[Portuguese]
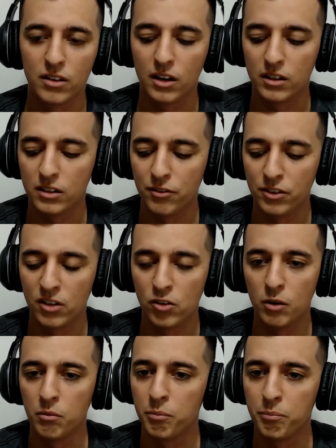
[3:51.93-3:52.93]
a
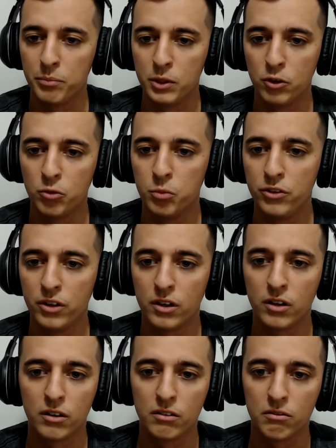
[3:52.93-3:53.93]
entrevistadora pediu se
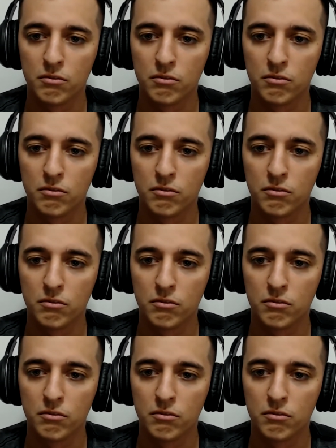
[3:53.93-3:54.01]
podia